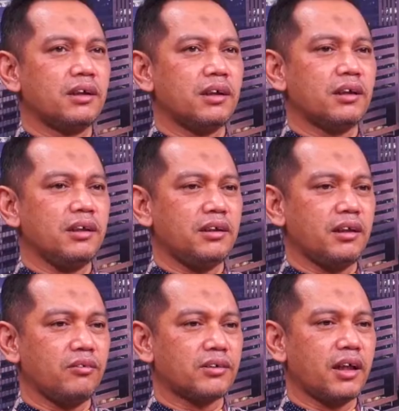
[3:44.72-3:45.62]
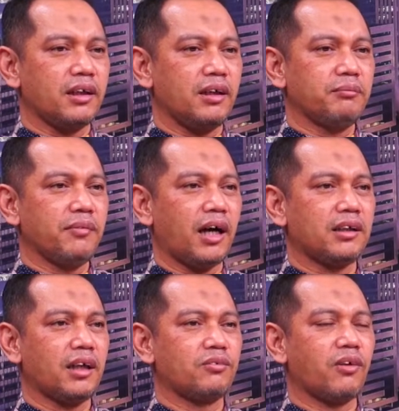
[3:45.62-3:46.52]
uh, eh, Salim,
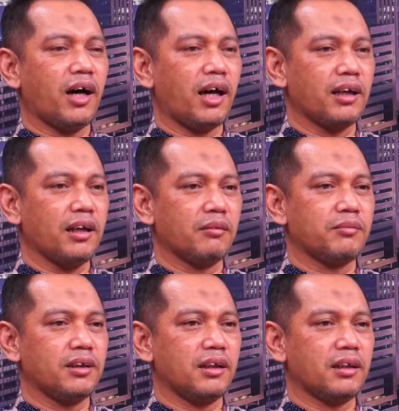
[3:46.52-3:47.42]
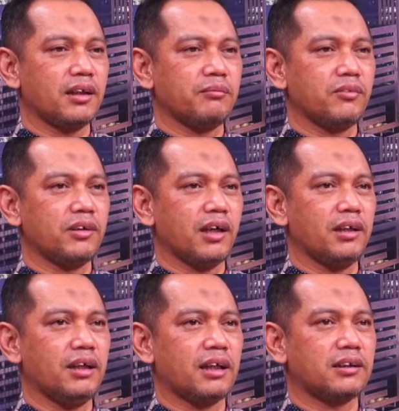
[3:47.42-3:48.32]
ada dua hal yang menjadi
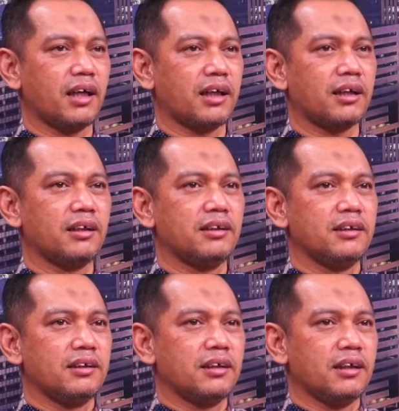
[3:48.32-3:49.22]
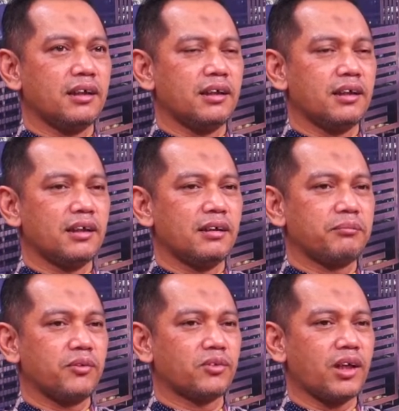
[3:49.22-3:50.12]
kemudian dasar eh,
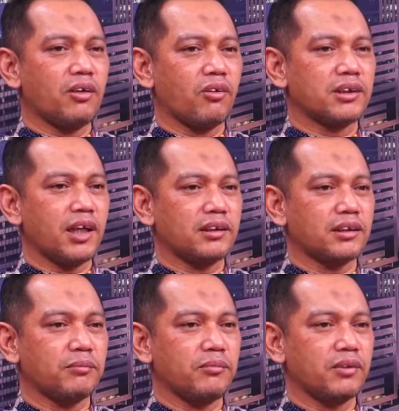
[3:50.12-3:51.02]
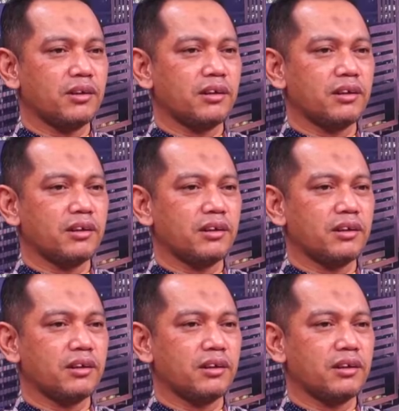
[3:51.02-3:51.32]
putusan onslah tersebut.